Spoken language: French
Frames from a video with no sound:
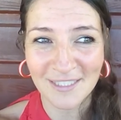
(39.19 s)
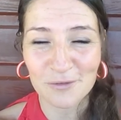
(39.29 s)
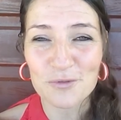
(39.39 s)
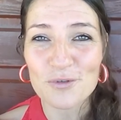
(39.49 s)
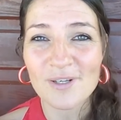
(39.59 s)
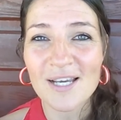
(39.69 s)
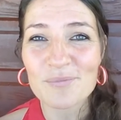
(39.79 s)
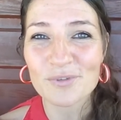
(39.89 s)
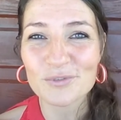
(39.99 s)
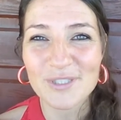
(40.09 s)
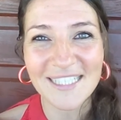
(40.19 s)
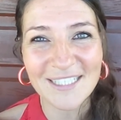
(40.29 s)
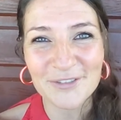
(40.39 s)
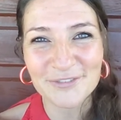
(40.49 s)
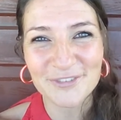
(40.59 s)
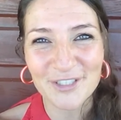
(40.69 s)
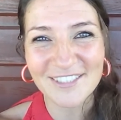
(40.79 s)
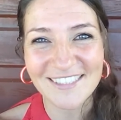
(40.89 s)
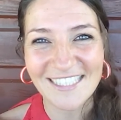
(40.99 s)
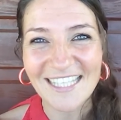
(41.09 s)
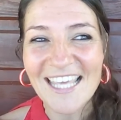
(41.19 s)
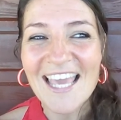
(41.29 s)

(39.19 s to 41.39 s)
qui est toujours là pour nous réconforter